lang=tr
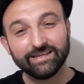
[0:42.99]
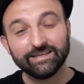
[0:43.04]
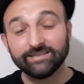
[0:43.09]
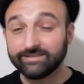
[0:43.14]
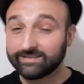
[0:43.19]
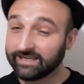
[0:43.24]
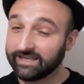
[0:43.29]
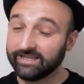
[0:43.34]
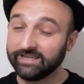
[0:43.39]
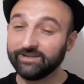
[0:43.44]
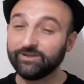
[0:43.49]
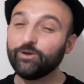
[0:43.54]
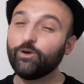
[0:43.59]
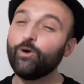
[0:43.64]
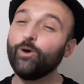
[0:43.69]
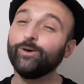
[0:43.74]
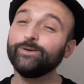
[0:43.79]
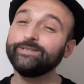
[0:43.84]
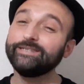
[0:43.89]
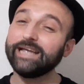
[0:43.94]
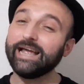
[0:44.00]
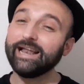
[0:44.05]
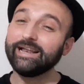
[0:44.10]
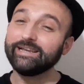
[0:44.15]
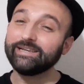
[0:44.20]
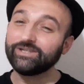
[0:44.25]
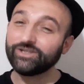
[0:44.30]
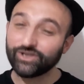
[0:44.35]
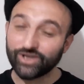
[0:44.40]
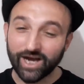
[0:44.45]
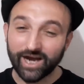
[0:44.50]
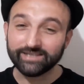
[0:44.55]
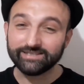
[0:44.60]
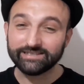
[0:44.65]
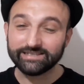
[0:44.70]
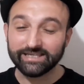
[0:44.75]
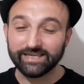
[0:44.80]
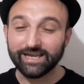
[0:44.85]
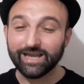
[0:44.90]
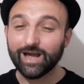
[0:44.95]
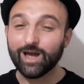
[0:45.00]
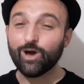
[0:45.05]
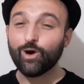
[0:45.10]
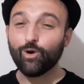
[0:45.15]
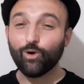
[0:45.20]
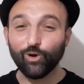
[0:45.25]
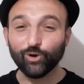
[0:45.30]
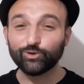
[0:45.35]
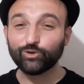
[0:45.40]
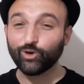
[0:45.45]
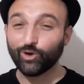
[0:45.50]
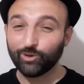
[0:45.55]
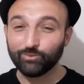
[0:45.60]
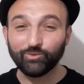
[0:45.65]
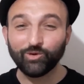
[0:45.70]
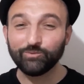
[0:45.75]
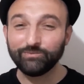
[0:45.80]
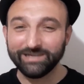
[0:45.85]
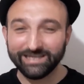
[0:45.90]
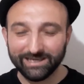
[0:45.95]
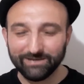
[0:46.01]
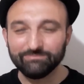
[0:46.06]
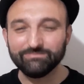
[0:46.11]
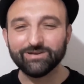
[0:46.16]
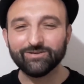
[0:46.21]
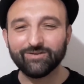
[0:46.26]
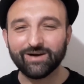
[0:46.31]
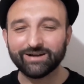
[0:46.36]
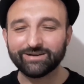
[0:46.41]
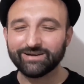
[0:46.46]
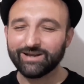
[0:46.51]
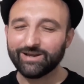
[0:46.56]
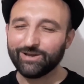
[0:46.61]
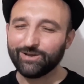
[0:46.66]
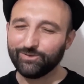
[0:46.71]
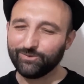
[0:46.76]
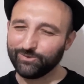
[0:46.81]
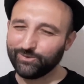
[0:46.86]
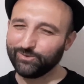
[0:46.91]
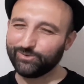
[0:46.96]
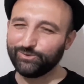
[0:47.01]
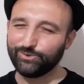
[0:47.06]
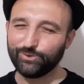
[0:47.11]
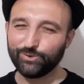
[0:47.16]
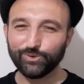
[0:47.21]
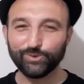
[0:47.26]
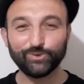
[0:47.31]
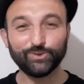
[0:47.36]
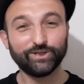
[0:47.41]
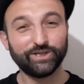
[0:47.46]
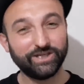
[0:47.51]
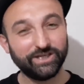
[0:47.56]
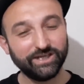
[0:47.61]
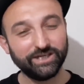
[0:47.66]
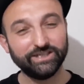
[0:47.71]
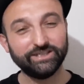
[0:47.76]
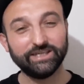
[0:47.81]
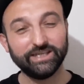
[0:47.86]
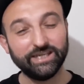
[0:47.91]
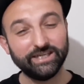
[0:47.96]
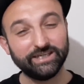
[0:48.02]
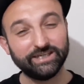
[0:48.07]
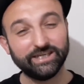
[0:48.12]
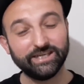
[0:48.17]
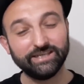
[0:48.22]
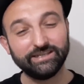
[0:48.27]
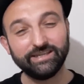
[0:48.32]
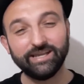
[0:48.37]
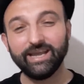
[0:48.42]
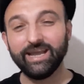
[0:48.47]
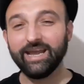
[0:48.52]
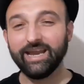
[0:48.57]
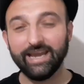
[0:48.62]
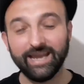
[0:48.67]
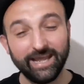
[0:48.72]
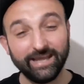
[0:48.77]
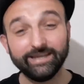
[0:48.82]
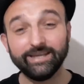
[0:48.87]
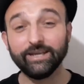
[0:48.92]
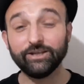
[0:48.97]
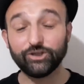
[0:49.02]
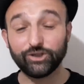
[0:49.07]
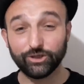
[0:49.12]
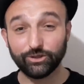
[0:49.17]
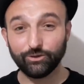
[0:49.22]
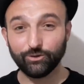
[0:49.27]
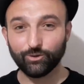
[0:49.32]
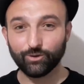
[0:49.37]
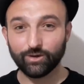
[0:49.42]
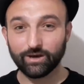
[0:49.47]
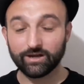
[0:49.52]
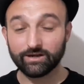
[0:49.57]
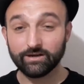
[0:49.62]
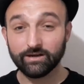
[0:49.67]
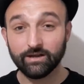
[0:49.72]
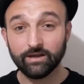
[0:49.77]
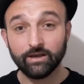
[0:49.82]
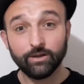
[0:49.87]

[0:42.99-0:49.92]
Senin özel şahsi otomobilin mi var? 342 TL geçiriyorlar.